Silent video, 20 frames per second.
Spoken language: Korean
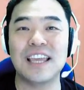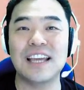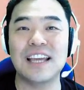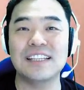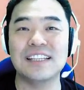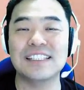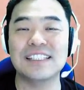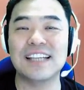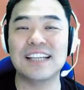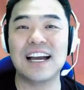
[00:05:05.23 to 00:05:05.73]

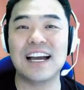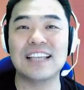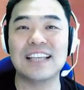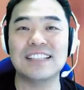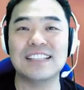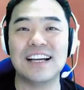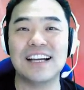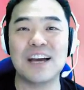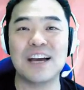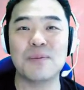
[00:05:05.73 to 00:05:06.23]
의식하기
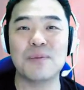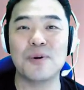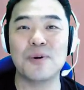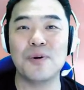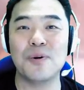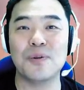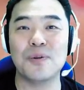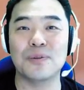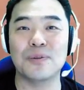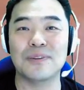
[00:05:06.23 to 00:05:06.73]

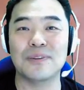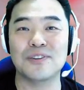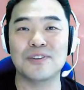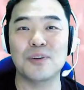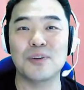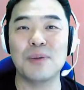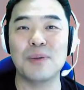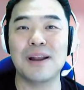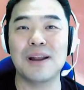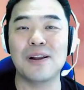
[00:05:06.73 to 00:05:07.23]
시작하면
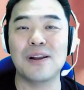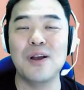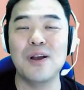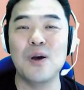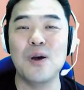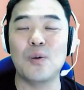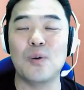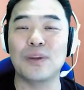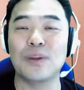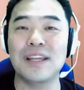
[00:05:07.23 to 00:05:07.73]
정말
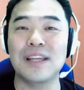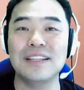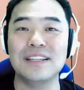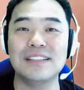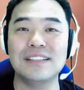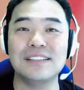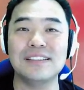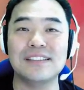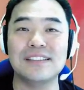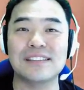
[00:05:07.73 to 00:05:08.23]

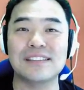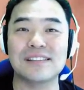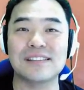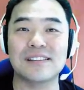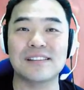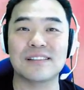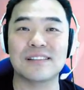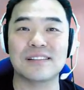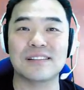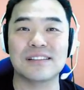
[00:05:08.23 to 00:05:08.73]

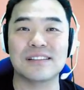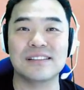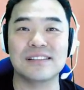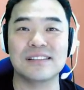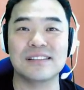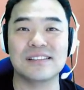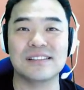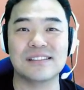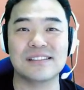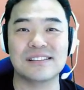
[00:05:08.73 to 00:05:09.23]
원하는
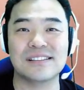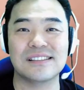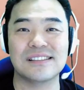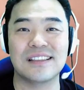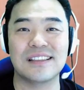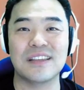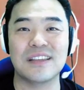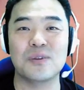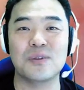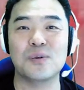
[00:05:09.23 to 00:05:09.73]
그
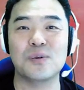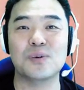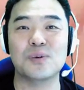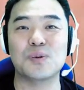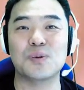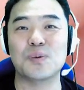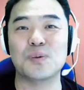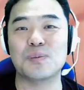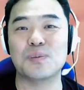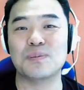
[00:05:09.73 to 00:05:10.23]
대로
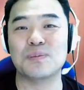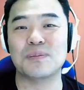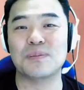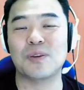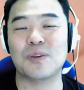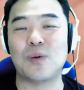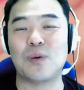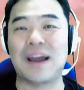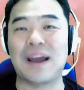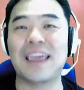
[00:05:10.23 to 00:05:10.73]
좀
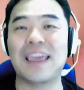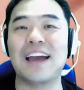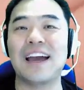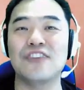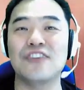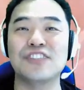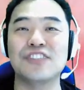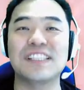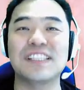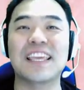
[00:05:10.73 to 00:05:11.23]
관계가
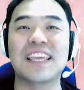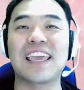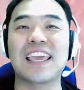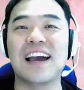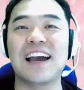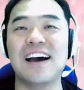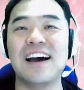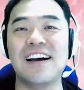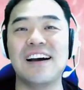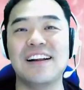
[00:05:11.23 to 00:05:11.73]

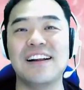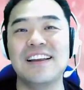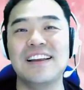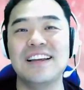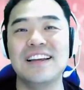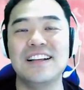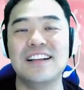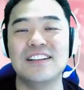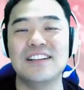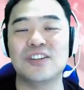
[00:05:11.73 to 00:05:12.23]
유지되기가
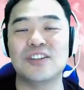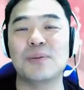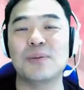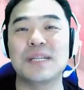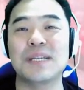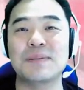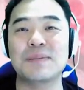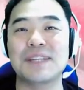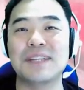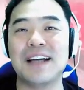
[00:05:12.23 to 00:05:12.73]
정말
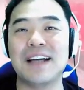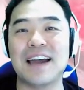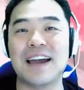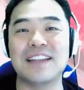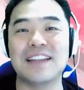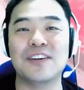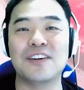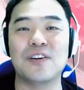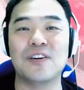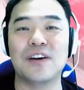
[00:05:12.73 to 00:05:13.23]
쉽지가
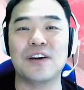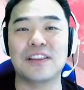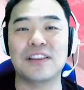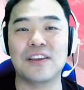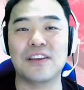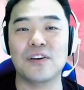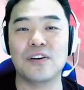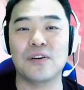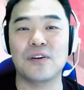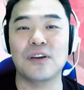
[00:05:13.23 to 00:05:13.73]
않을 것
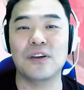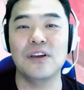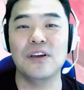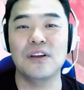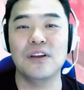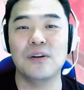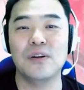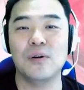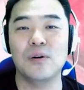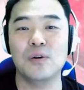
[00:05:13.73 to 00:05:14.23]
같아요.
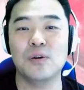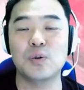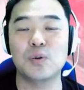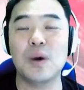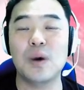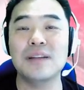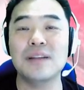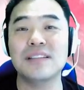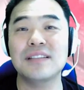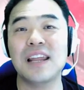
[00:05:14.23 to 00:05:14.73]
어,
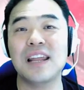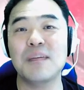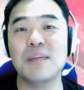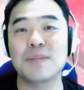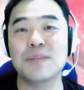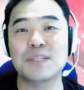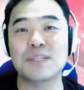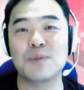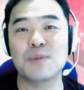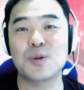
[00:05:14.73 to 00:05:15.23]
좋아하는 사람이
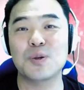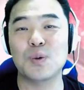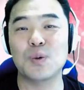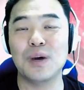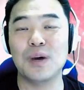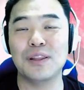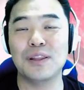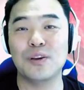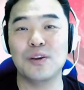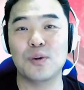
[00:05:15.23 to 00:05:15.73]
있으면
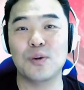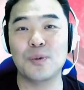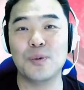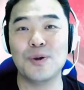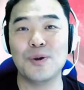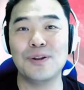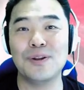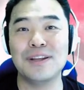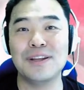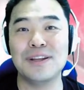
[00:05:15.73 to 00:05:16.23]
좋아한다고 표현을